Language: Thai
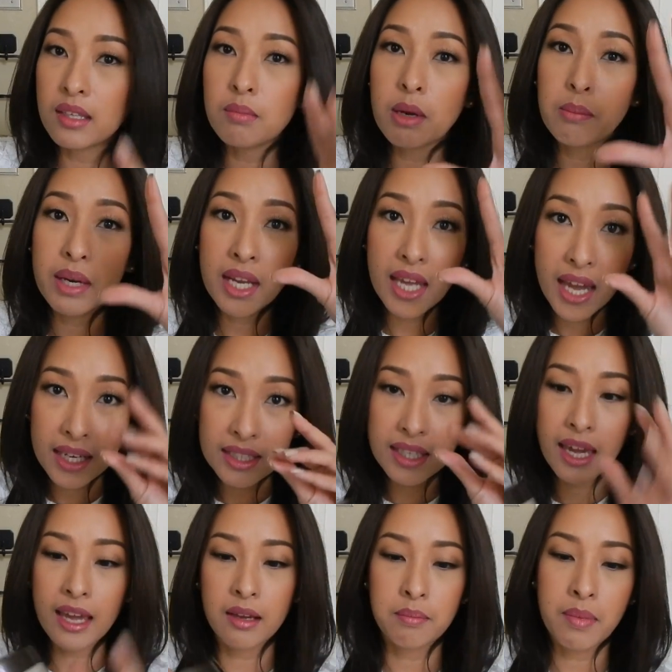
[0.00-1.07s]
ที่มันไม่ได้อัด
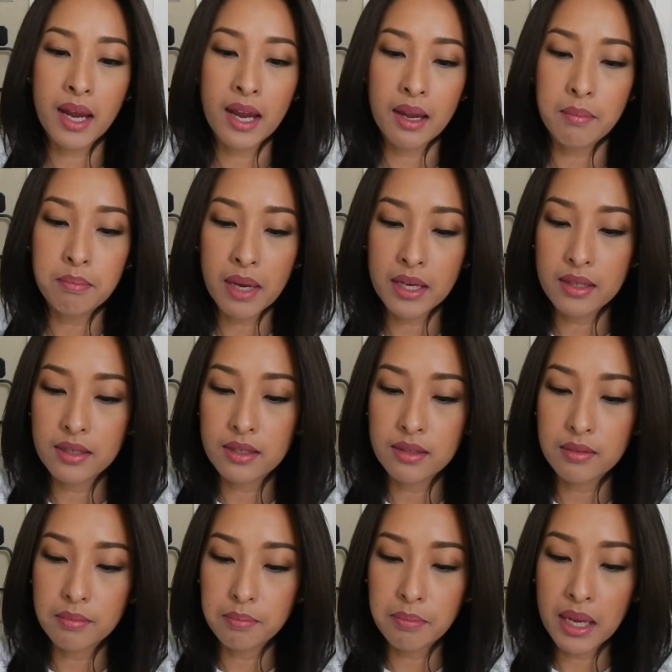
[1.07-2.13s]
แข็งมา มัน
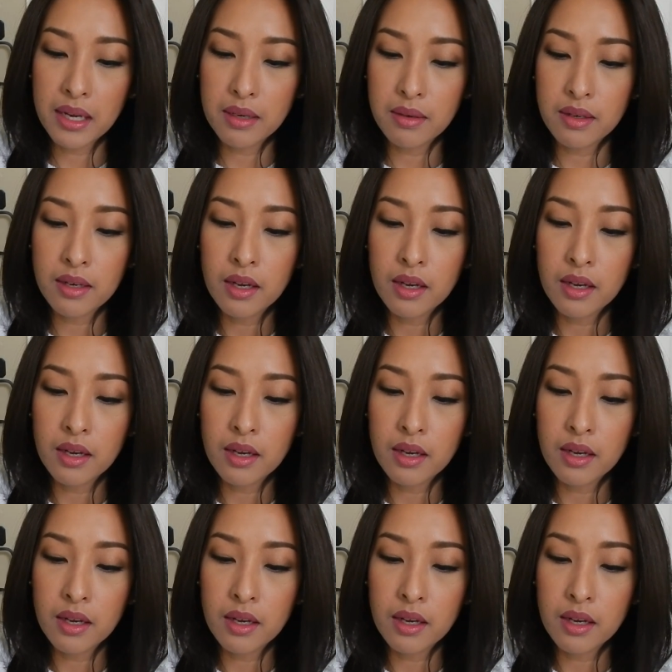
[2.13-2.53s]
เป็น